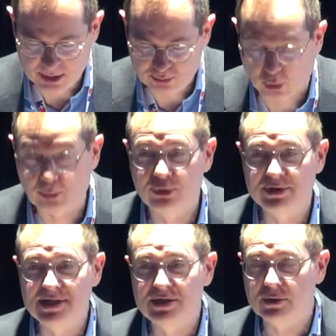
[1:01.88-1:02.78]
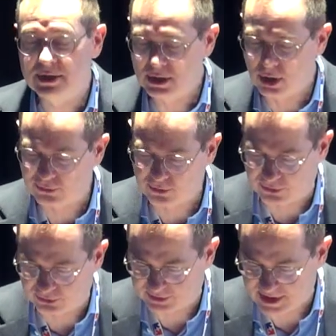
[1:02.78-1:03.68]
pour positionner l'offre
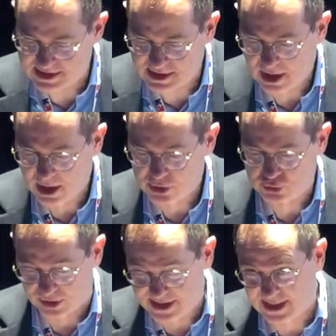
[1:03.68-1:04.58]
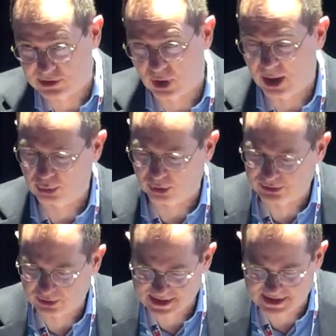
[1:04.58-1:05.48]
française sur les secteurs
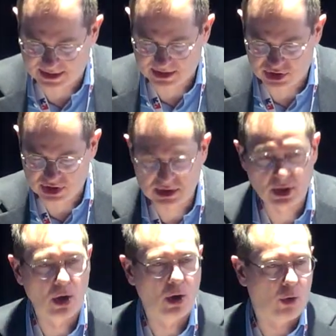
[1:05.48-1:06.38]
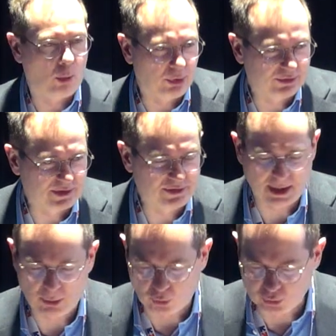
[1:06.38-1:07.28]
importants et stratégiques. On pense
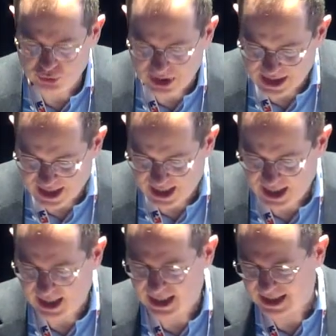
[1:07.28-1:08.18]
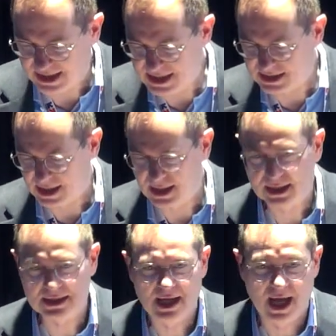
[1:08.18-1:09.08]
évidemment au nucléaire, à la clean
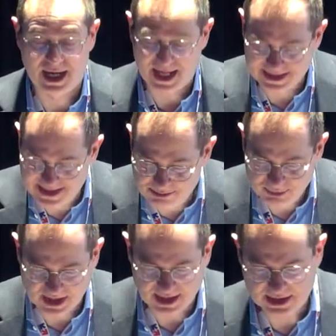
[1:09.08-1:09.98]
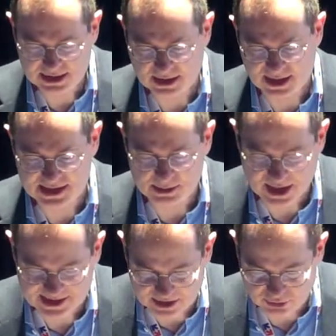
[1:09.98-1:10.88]
tech, la deep tech, la
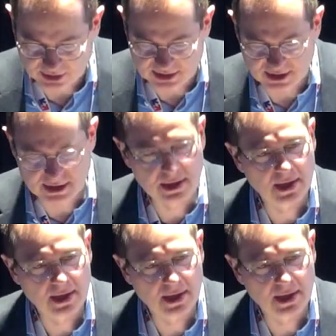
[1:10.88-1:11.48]
cybersécurité,